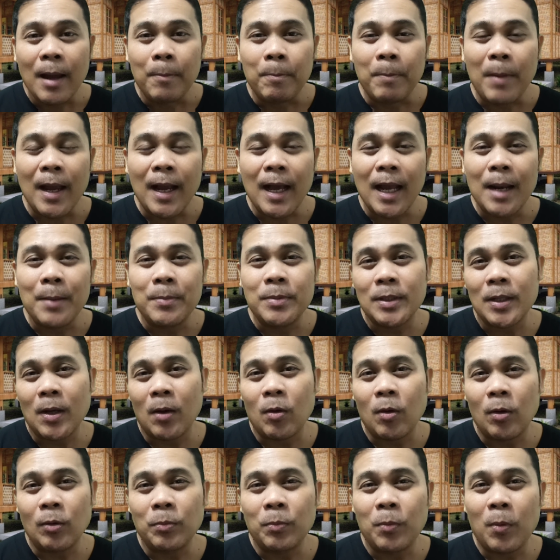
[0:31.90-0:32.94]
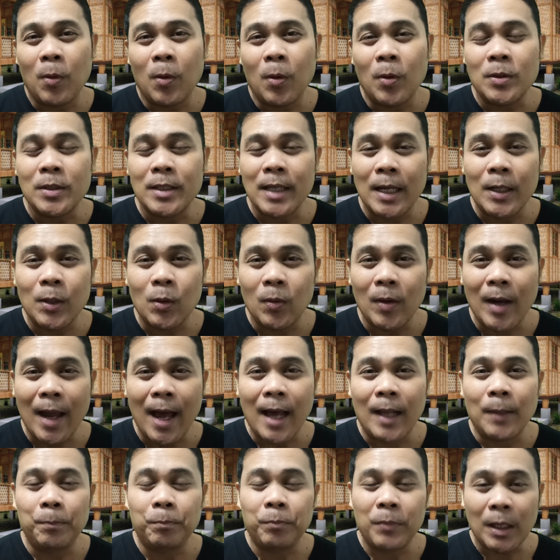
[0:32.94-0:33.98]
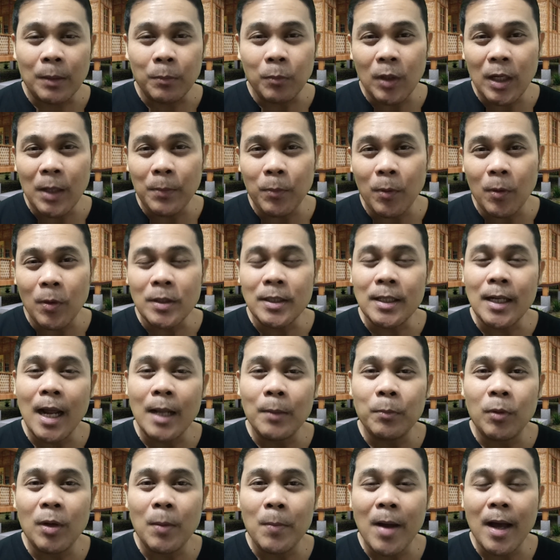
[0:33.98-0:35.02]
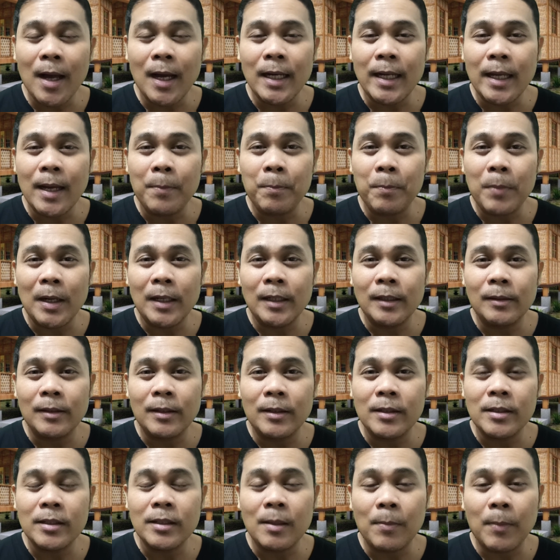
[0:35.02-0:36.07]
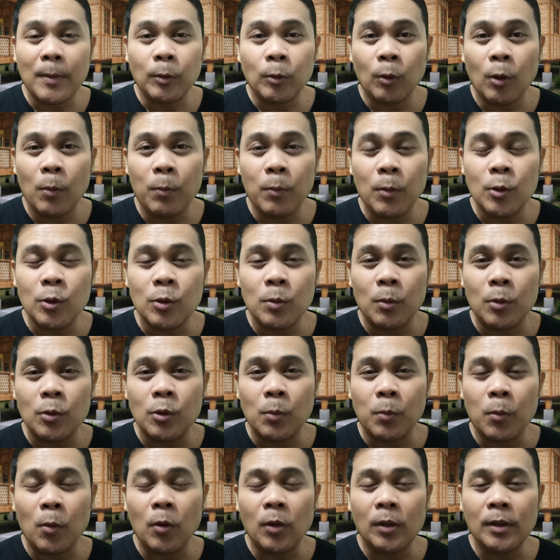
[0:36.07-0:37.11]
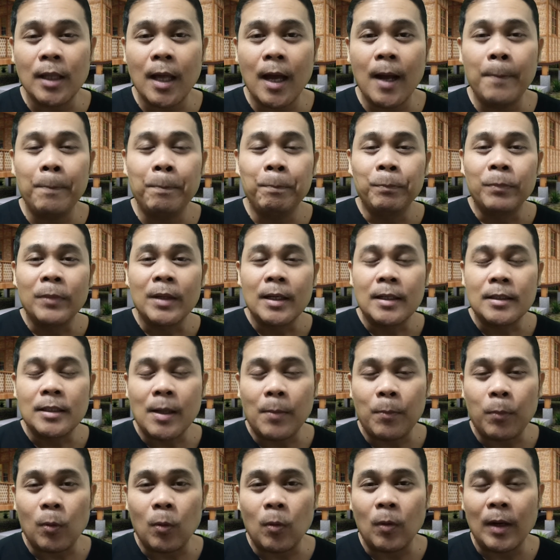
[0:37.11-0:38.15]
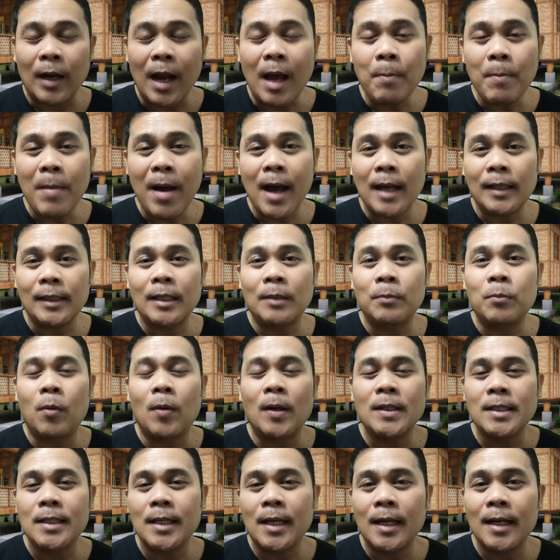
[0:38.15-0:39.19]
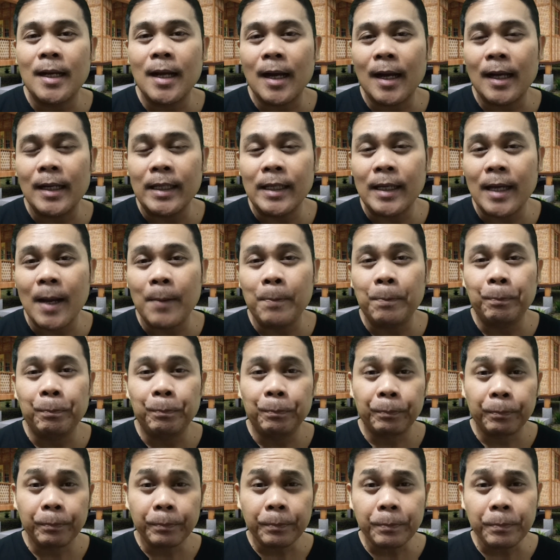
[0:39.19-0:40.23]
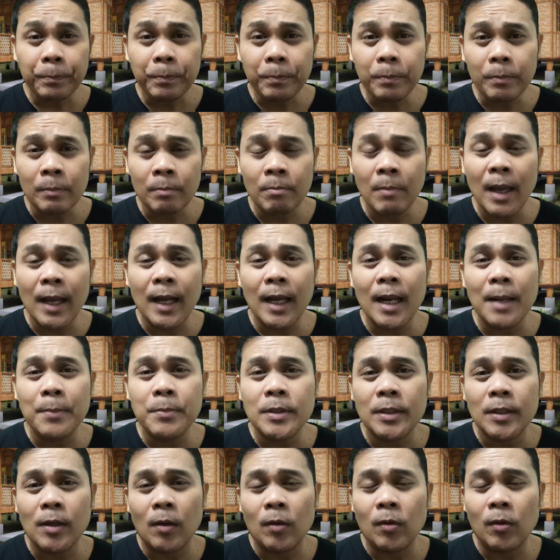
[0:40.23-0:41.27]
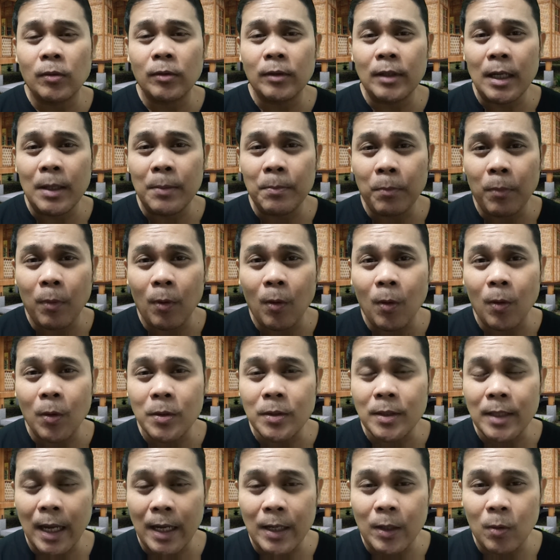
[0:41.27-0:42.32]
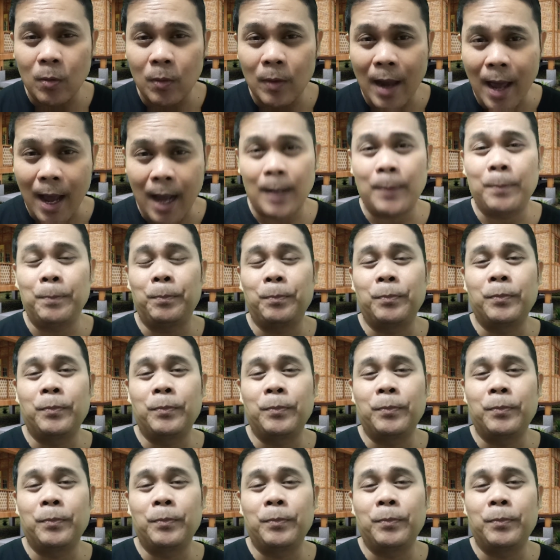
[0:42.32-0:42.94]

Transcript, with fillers: Mega love shoutout po sa inyong lahat. At muli po sa lahat po ng mga Kalingap partners na patuloy pong sumusuporta sa programa at advokasya ng Kalingap. Mega love shoutout din po sa inyong lahat.